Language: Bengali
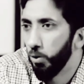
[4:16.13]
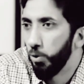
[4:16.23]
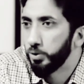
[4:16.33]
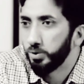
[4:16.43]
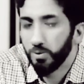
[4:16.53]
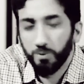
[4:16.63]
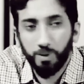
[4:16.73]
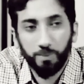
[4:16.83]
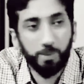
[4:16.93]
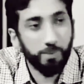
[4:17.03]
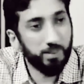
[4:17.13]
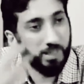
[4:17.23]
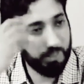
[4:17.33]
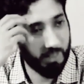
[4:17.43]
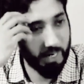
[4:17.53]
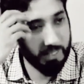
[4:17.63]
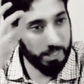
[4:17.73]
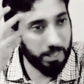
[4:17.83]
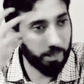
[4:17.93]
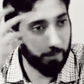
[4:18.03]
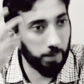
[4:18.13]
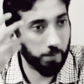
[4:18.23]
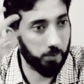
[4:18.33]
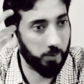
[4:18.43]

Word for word: মানুষেরা আপনাকে আপনার অবদান দেখে সম্মান দিবে